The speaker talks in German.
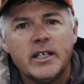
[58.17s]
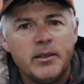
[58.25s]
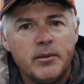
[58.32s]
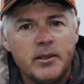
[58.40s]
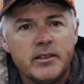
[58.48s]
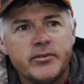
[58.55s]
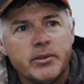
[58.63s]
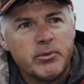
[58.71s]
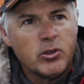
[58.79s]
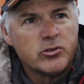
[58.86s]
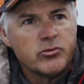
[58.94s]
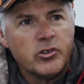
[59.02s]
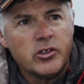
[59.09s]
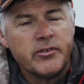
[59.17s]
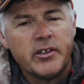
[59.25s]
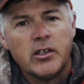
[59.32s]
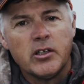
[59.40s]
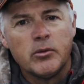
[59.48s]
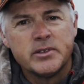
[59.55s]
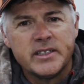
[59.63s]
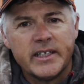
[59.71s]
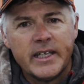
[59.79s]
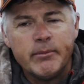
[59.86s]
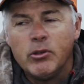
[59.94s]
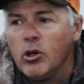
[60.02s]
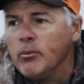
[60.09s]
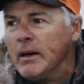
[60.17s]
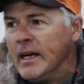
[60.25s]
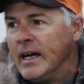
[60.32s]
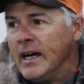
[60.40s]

aber wir wollen eventuell noch ein bisschen Regen bekommen.